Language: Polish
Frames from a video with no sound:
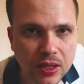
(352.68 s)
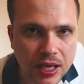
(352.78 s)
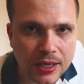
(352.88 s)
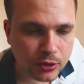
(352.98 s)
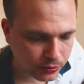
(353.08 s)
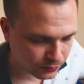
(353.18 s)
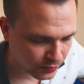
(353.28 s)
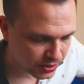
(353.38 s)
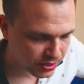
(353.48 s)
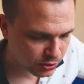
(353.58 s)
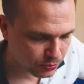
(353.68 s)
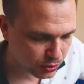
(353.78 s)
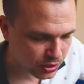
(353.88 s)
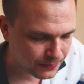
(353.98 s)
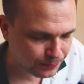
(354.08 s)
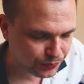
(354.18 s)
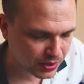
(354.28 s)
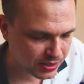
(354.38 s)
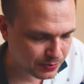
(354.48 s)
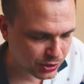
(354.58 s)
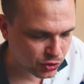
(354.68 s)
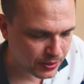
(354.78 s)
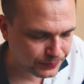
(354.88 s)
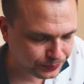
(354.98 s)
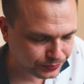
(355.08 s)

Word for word: Jajko, fajnie zrobione, smaczne.